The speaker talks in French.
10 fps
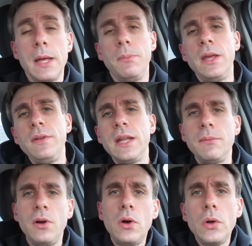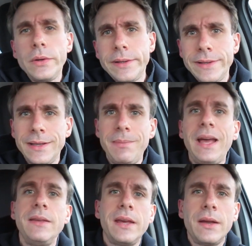Mais évidemment,
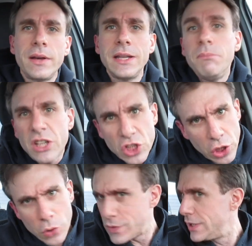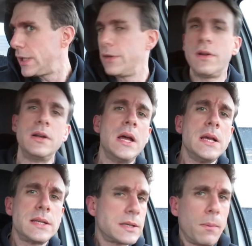bah, il va y avoir des méchants aussi qui veulent
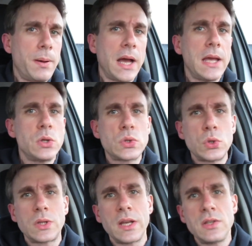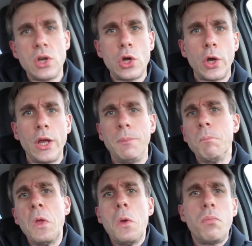s'emparer de ce trésor. Et
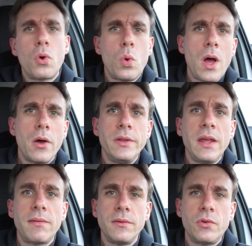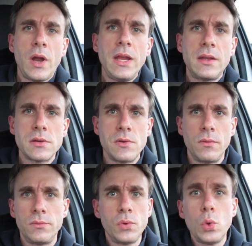pourquoi Nathan Drake
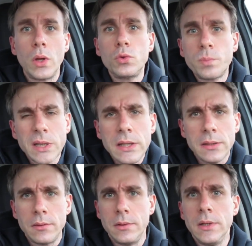veut à tout prix